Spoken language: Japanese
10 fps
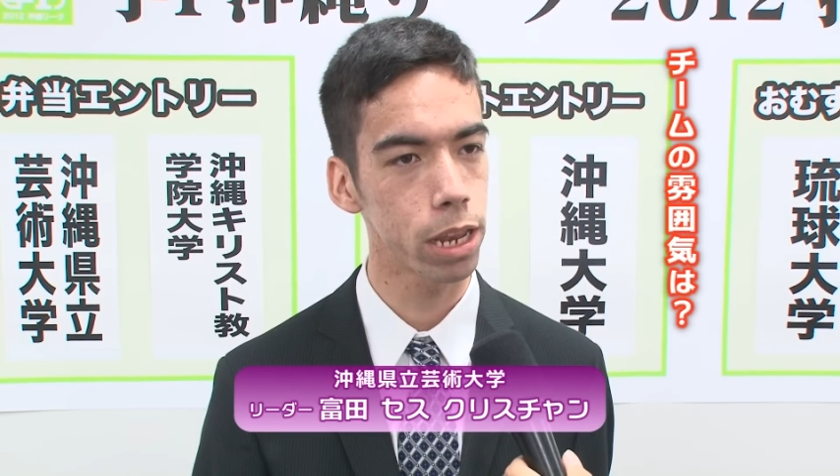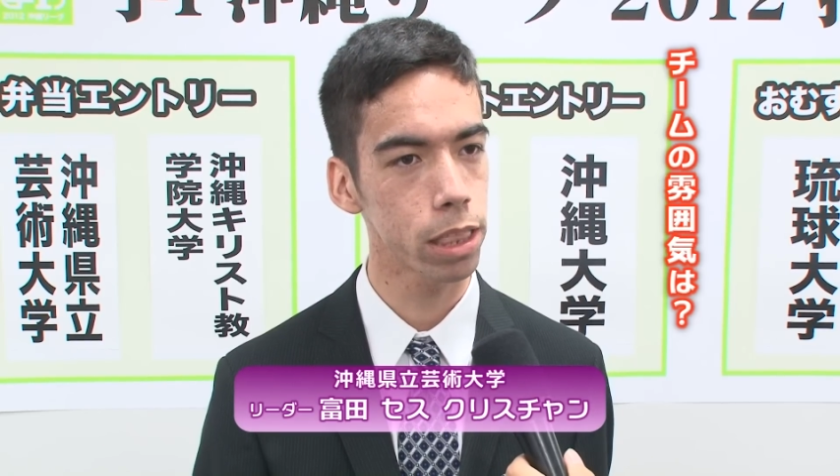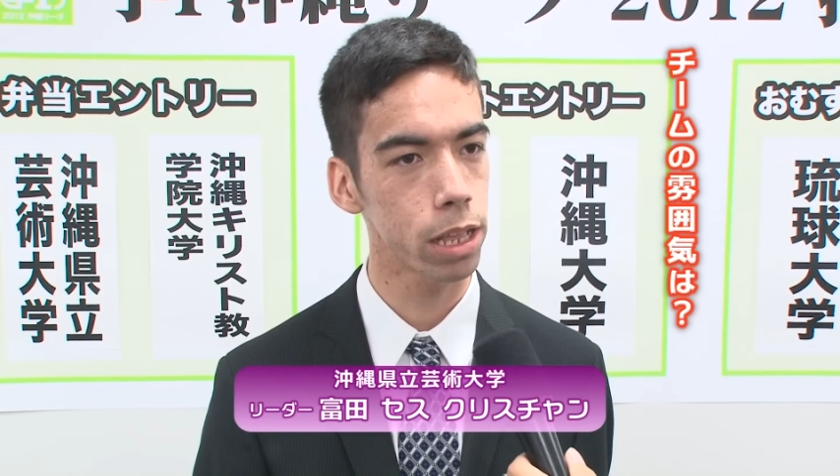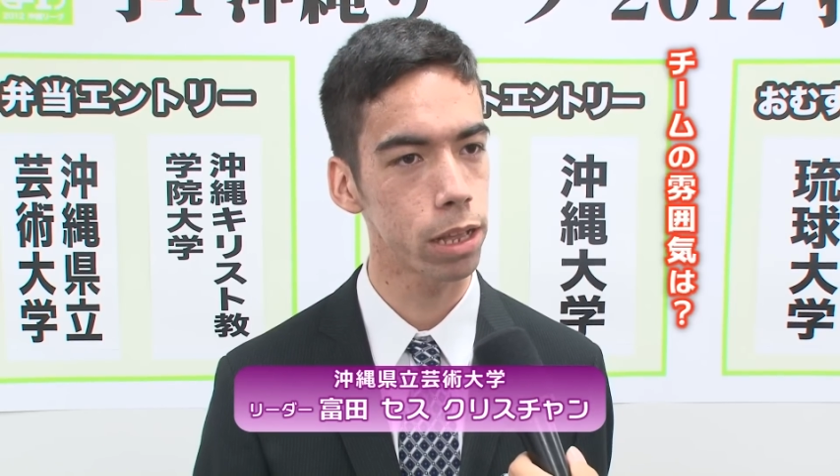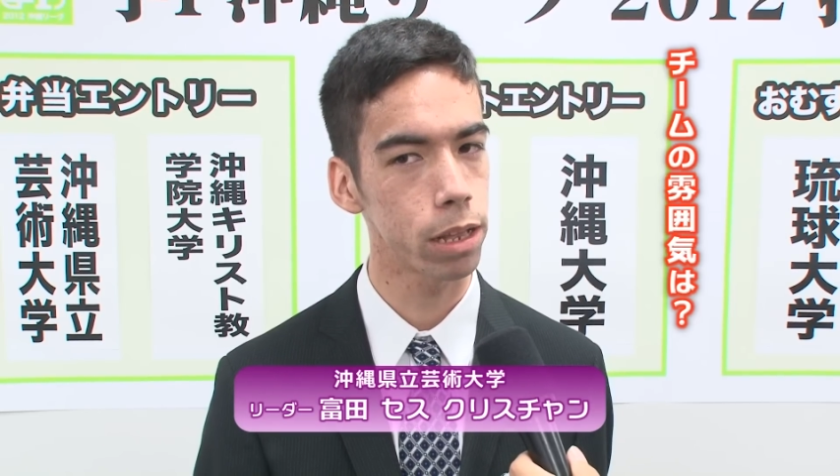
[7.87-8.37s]
れ
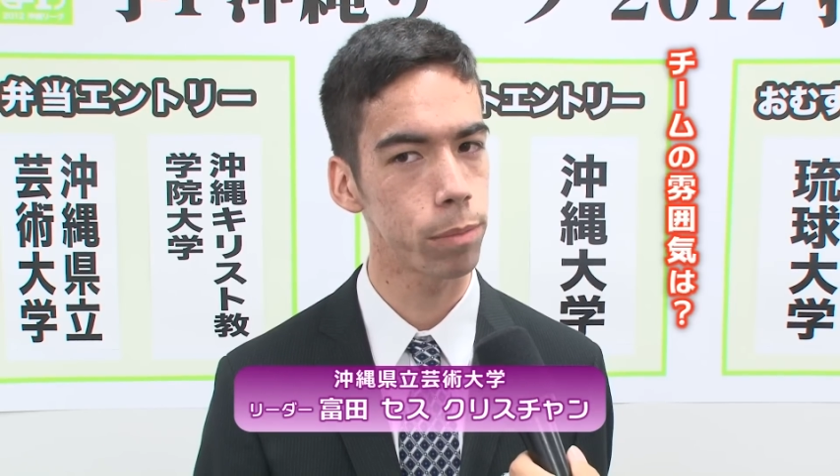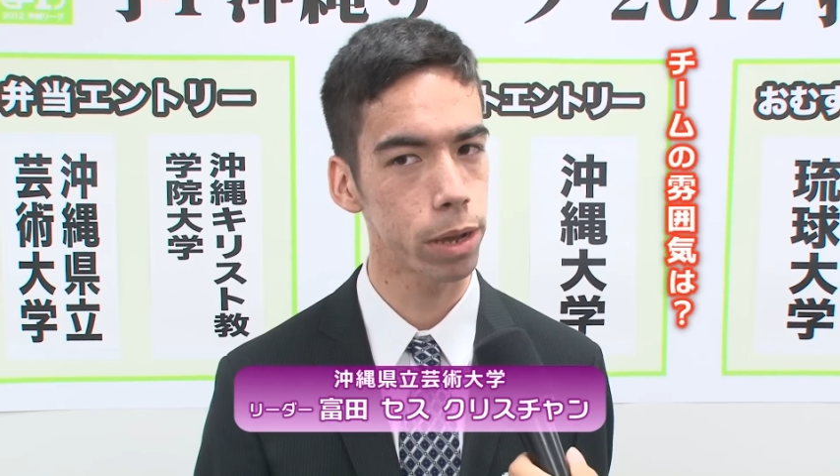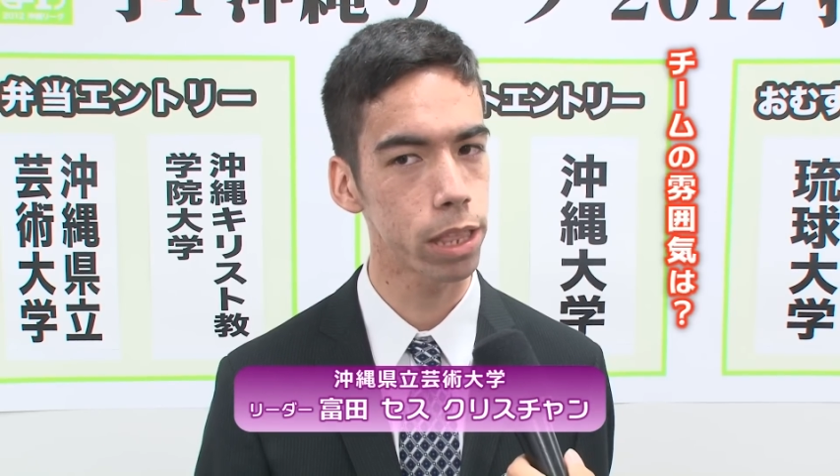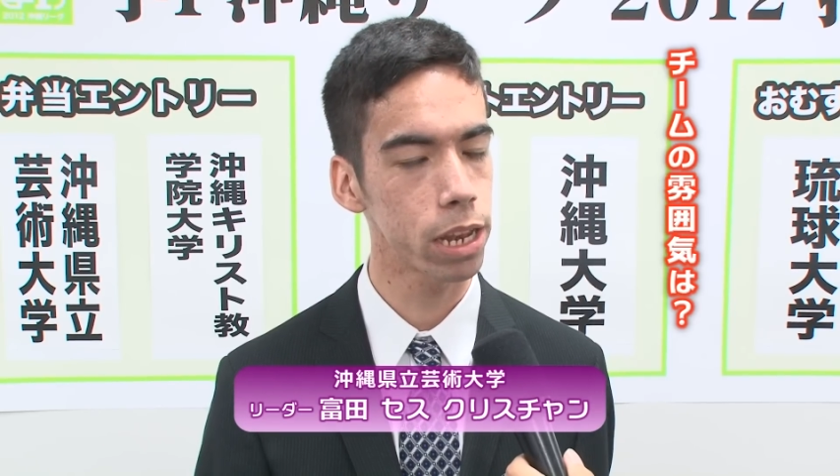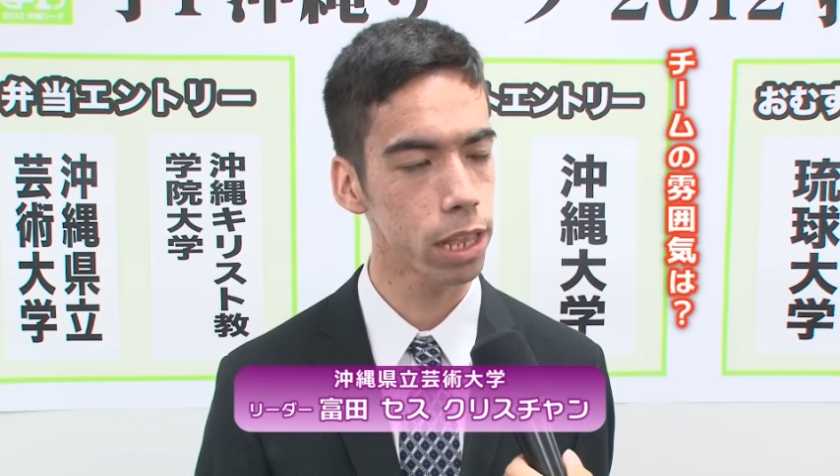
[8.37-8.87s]
た
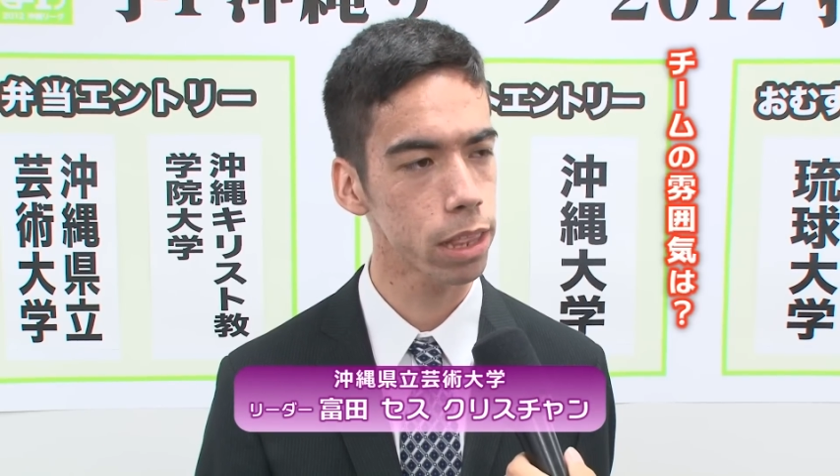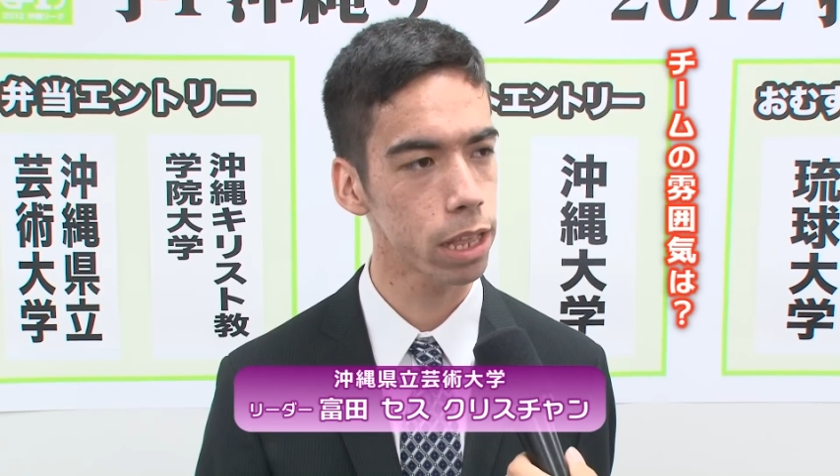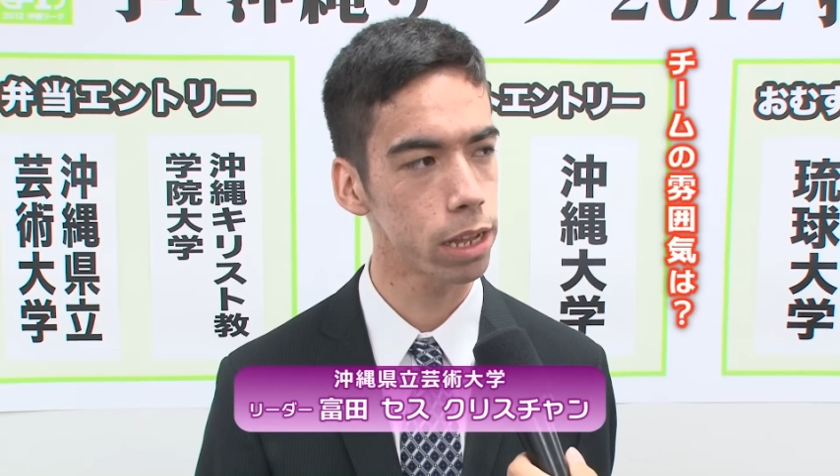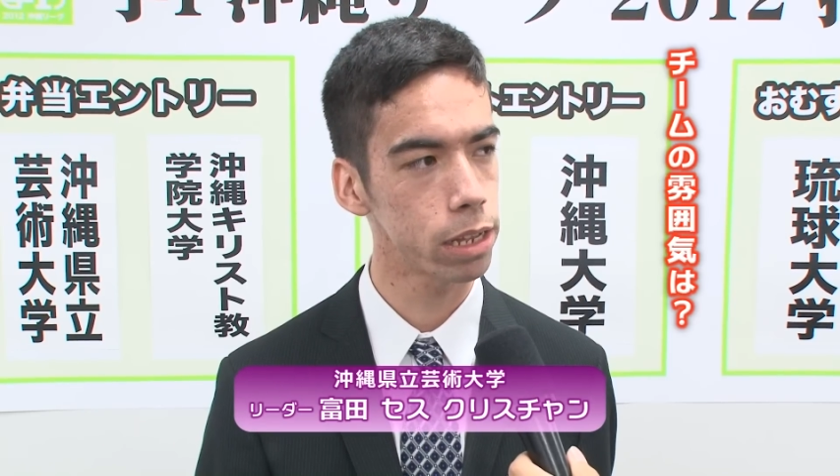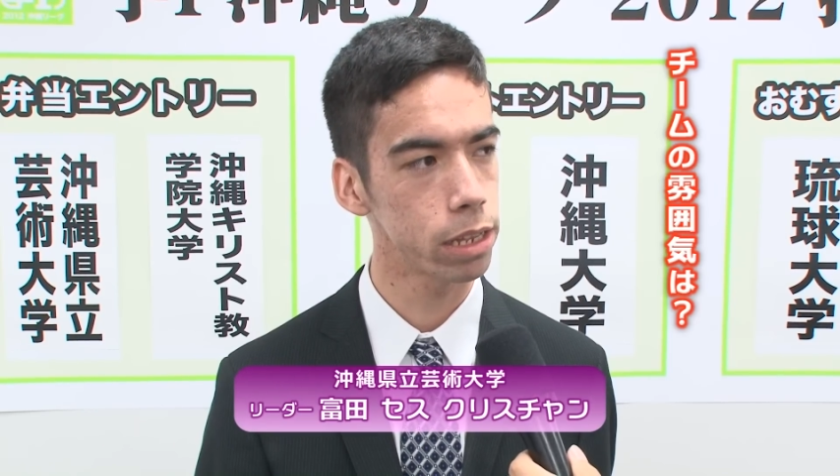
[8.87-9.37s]
離れし
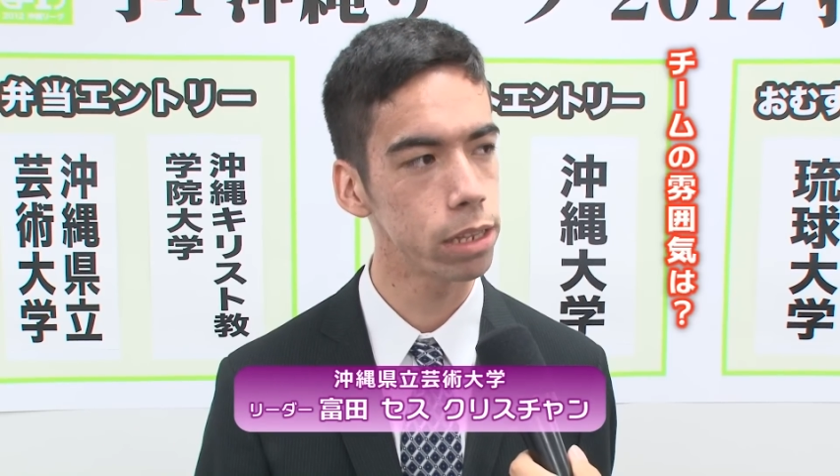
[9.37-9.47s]
た